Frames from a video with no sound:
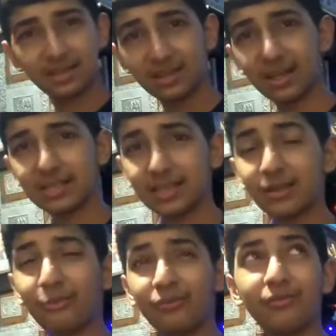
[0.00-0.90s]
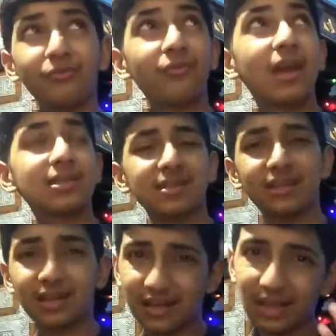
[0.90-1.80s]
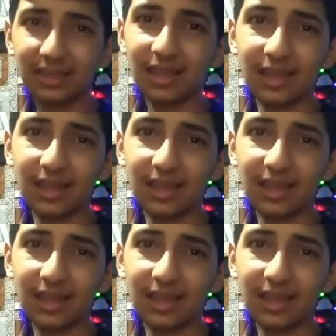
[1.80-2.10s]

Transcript: अंदर आ जाता है फिर पेन से टकराता